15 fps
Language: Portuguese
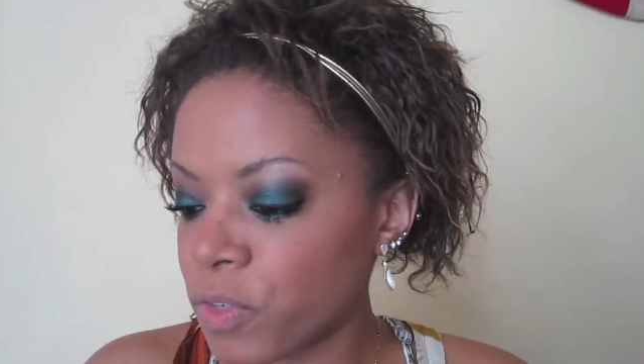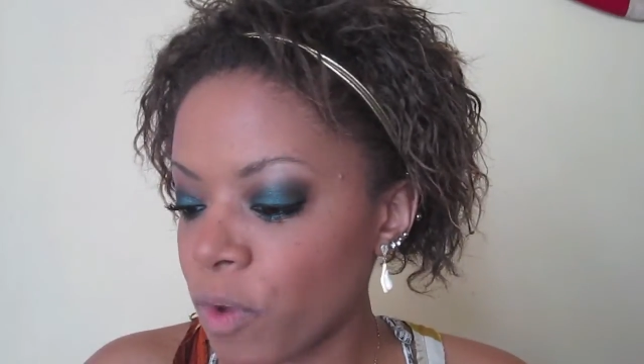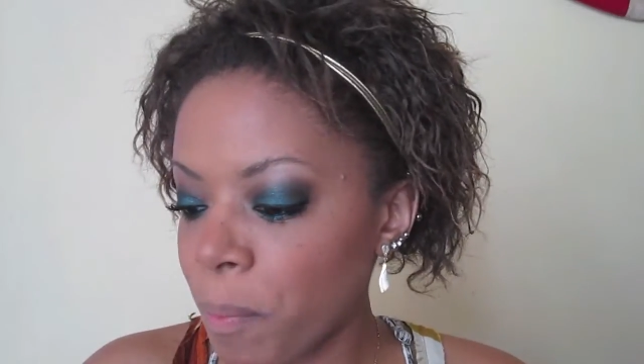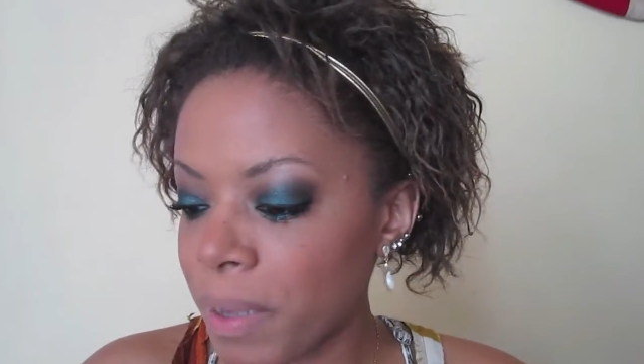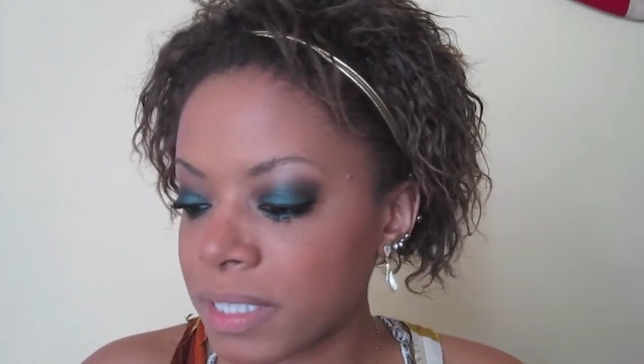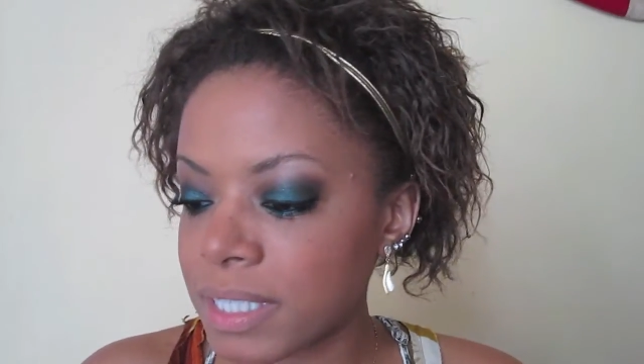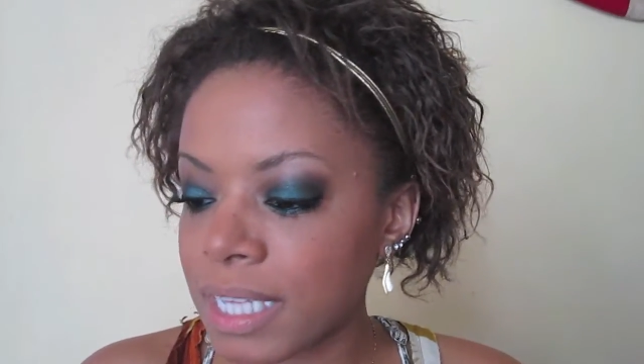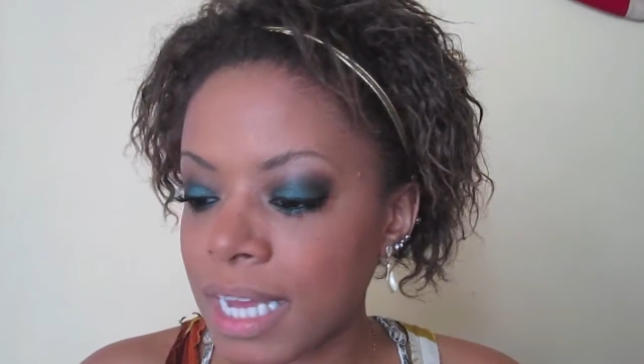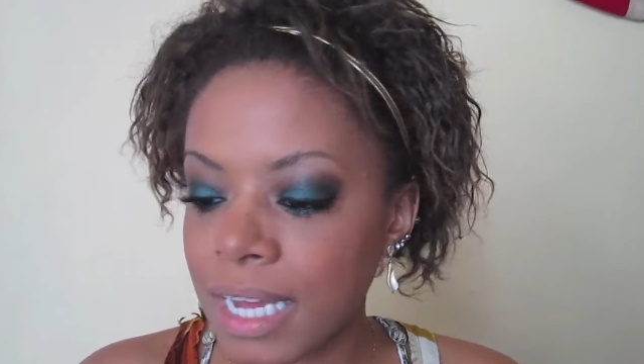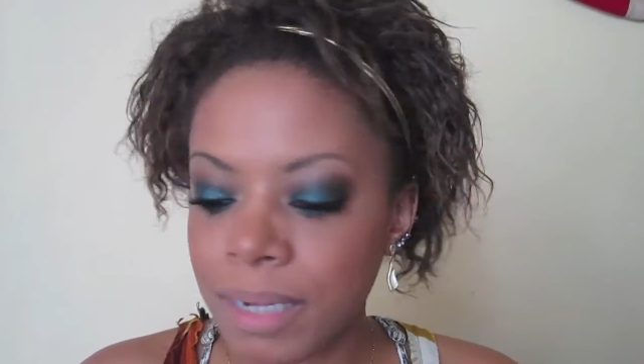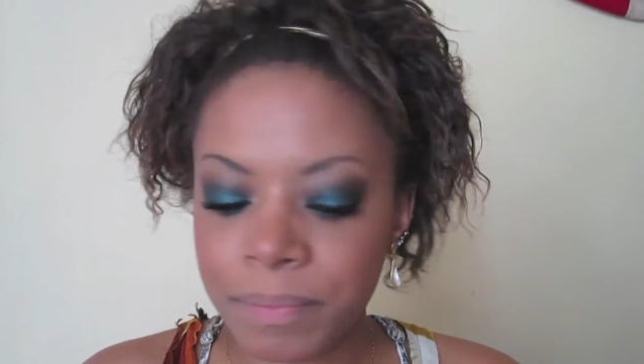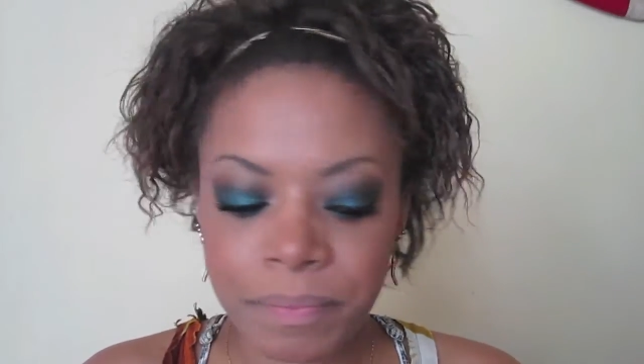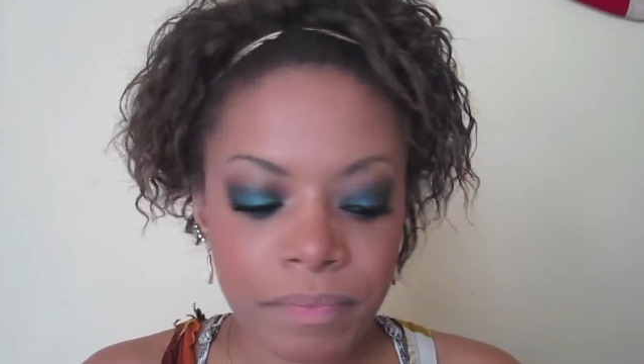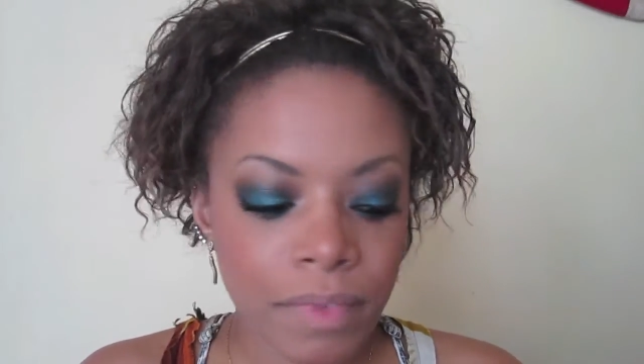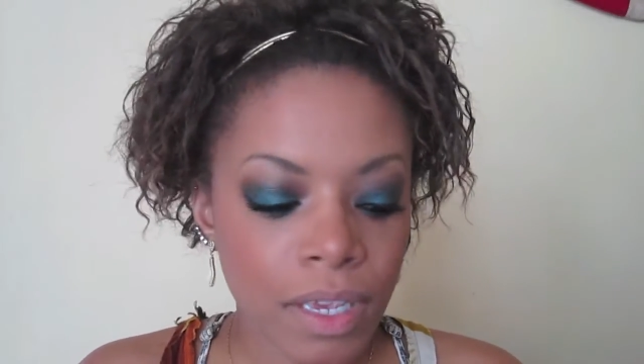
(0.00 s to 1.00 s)
eu vou passar...
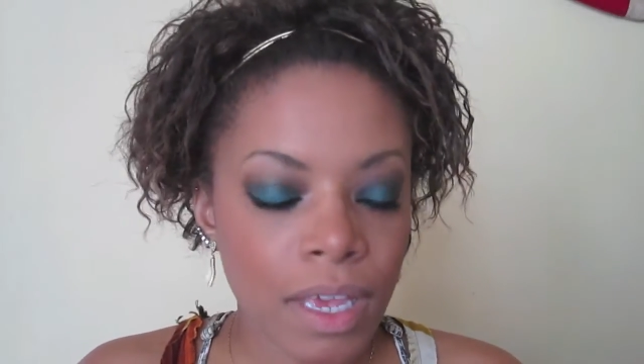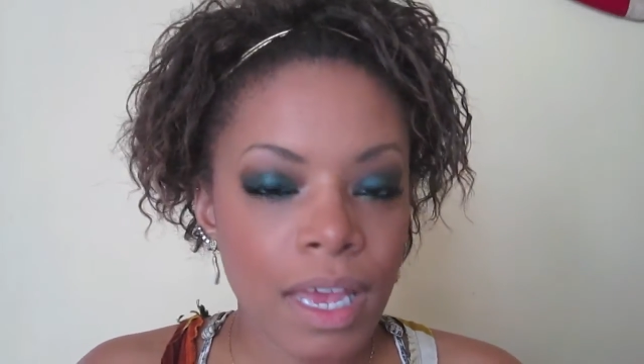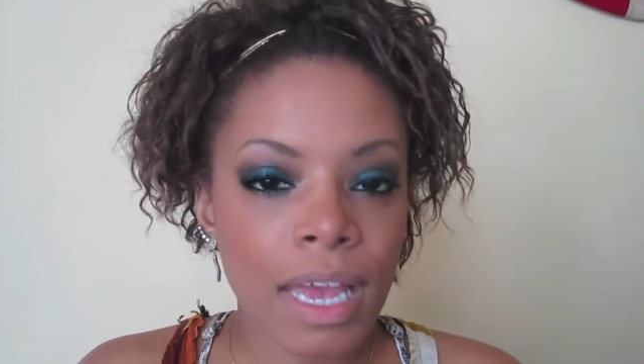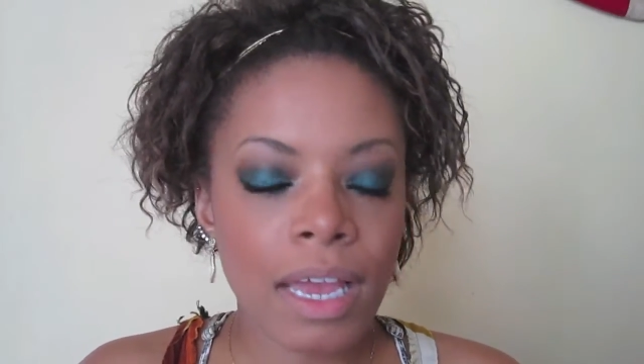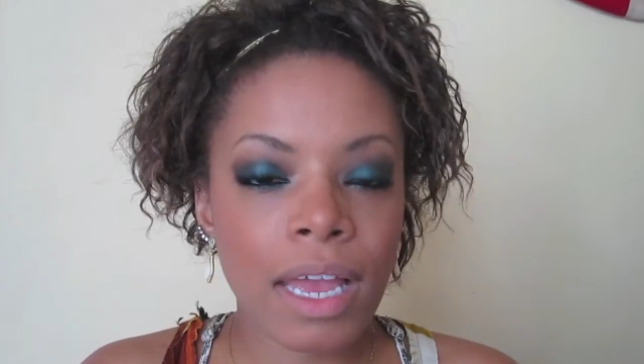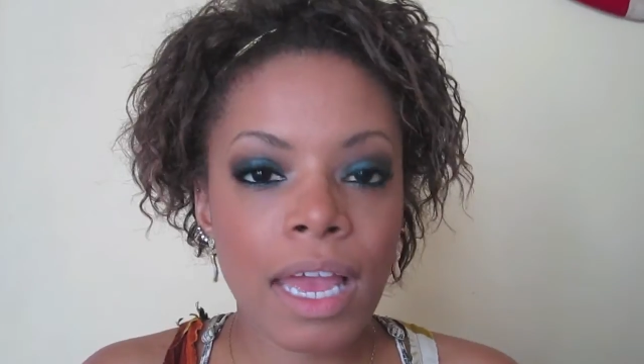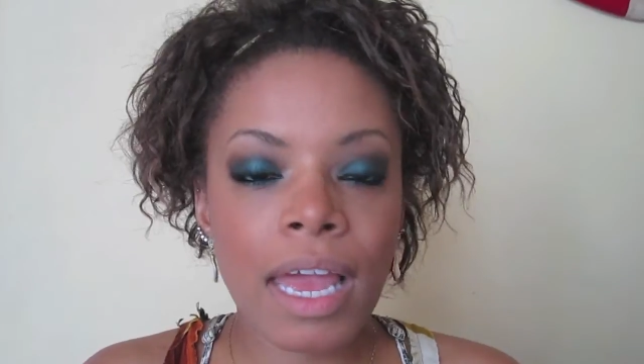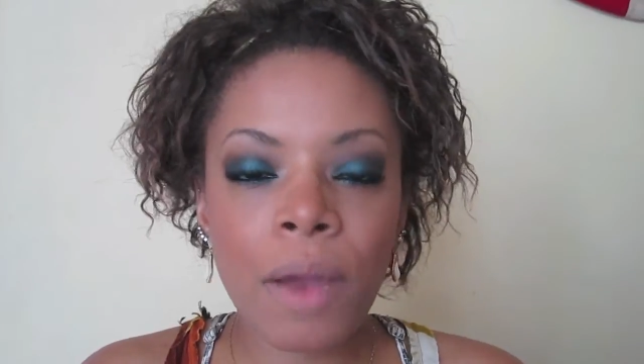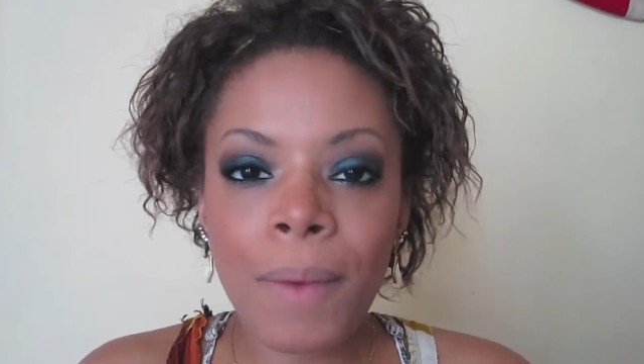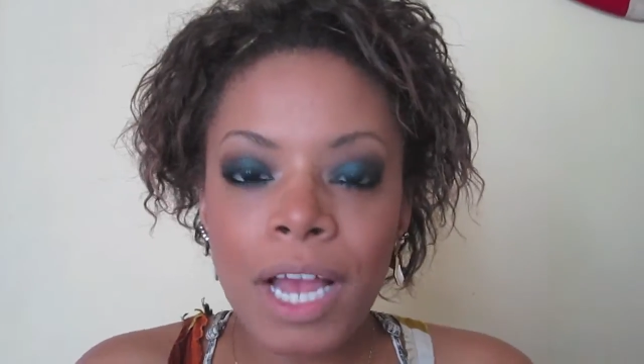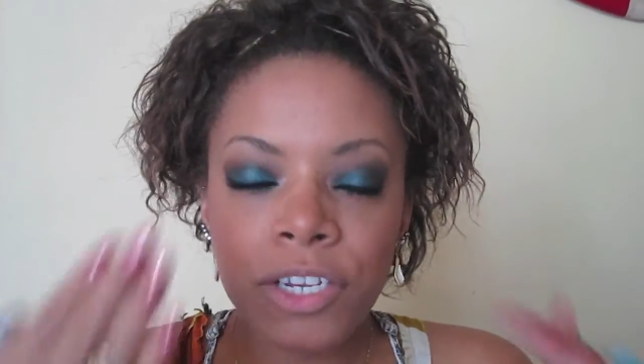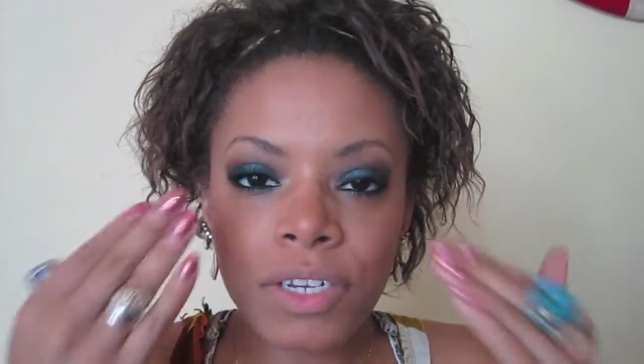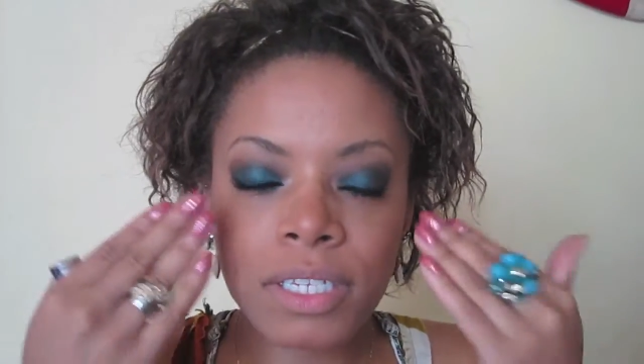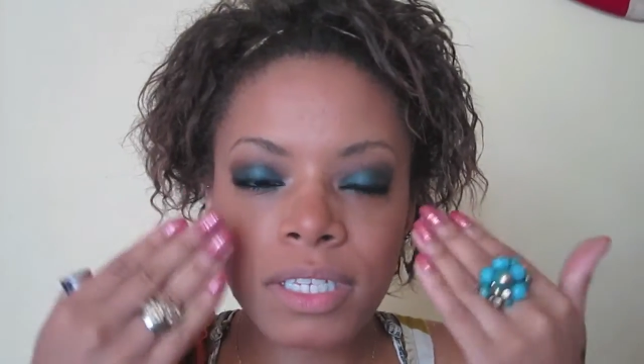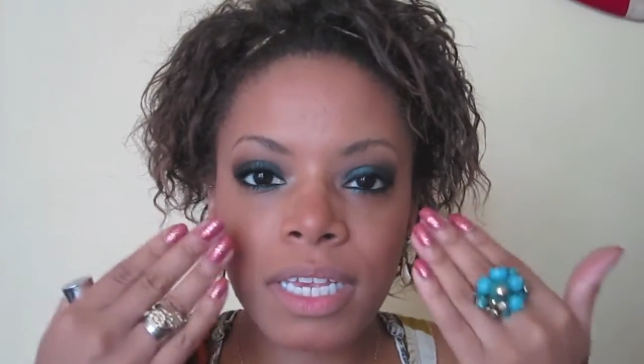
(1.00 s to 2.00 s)
Eu
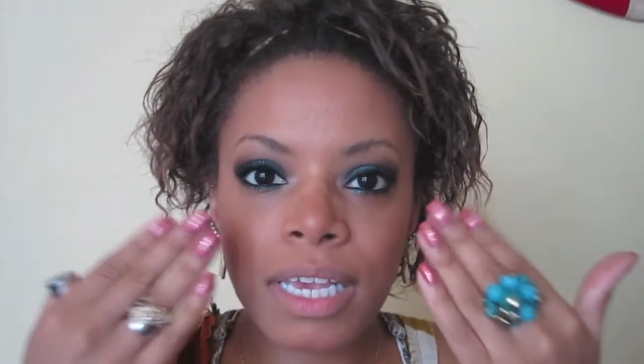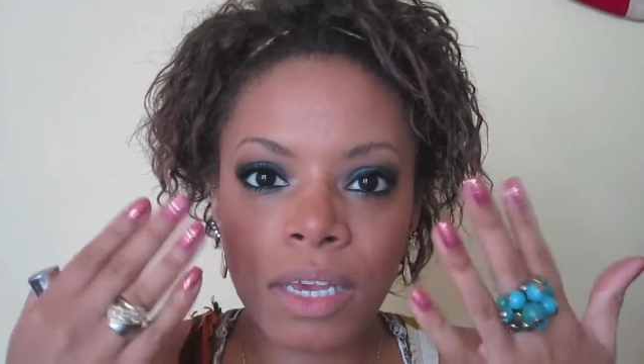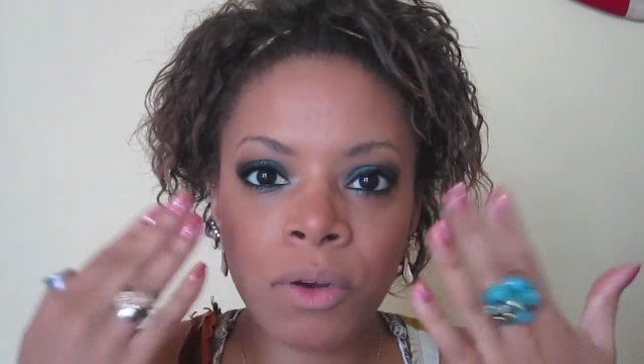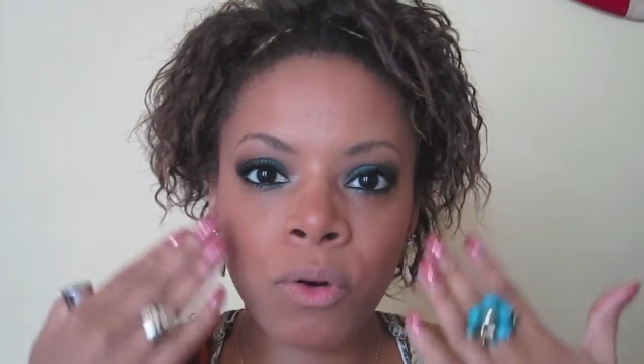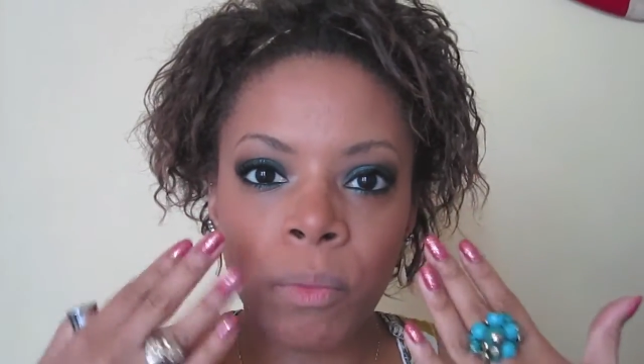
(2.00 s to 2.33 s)
acho assim,